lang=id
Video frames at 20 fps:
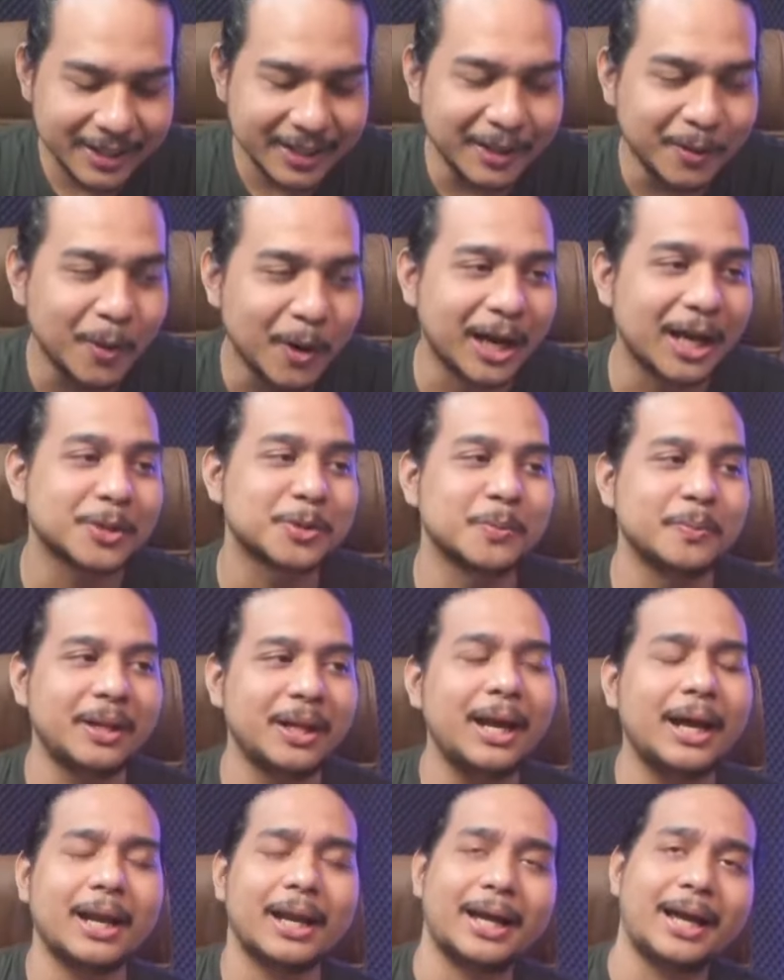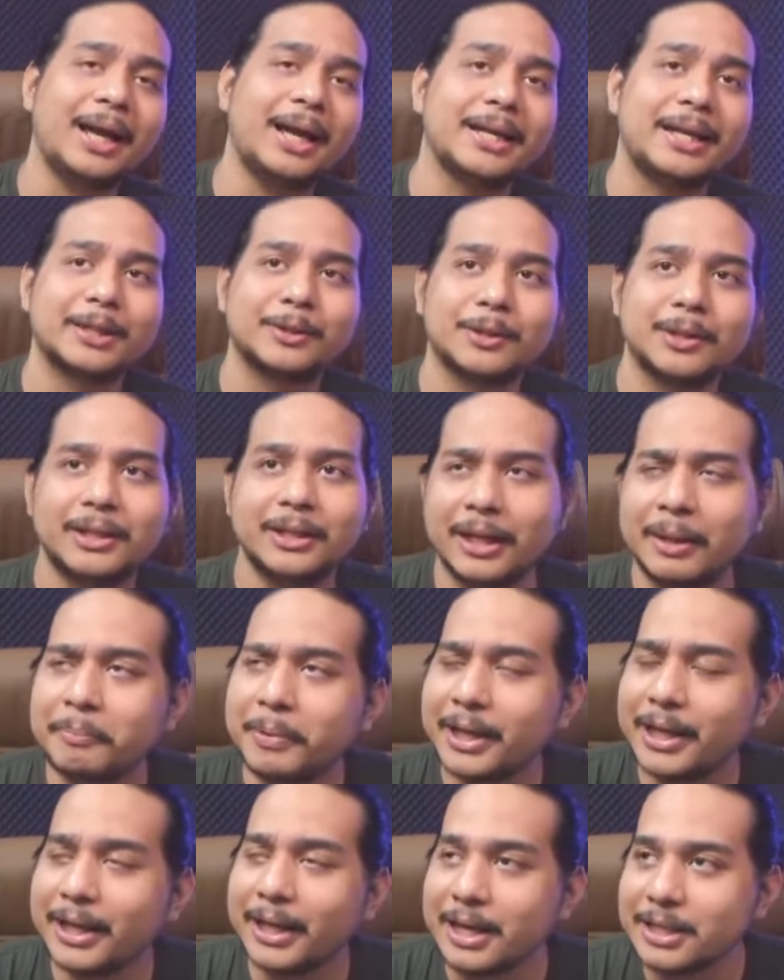Jadi gue langsung bilang lah, ya, yang
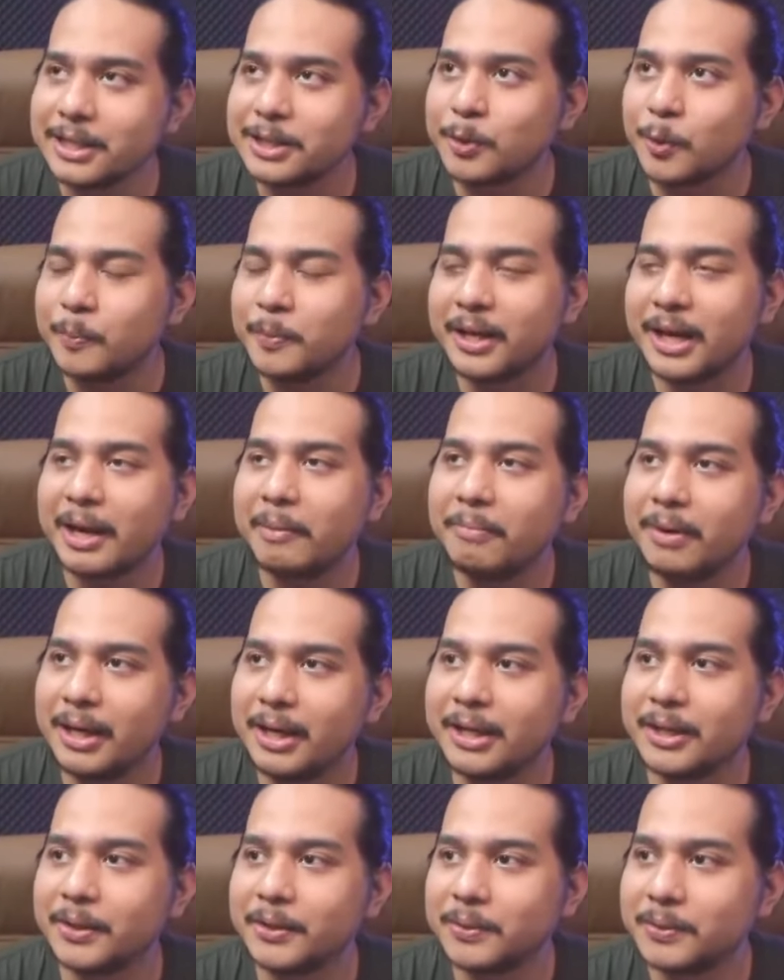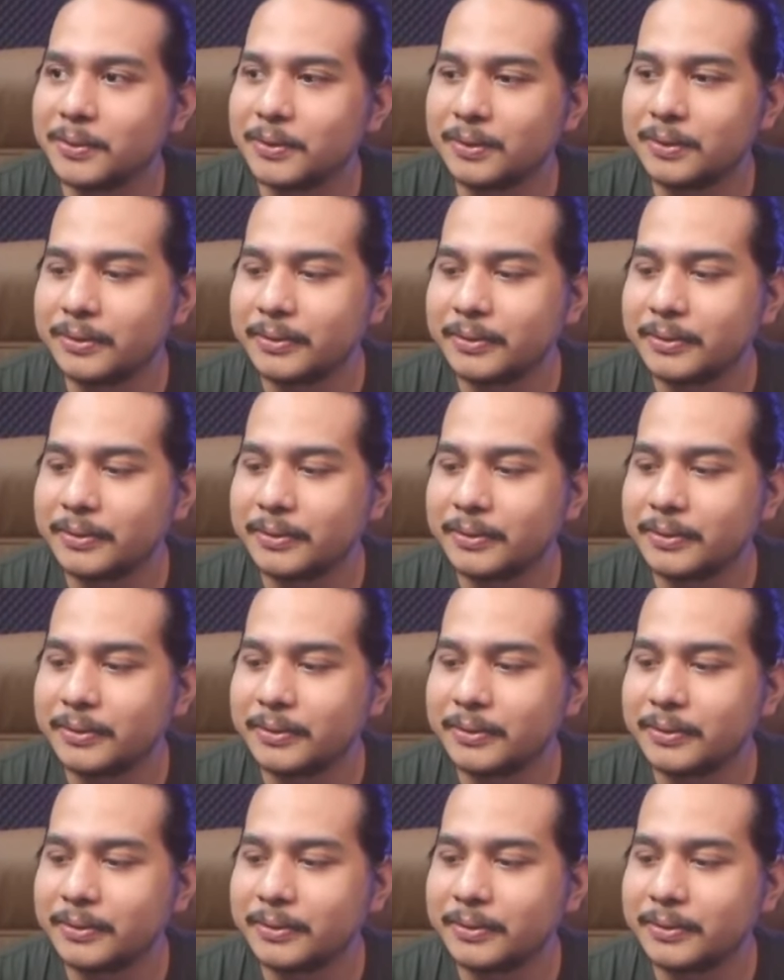paling rasis Tobirama gitu.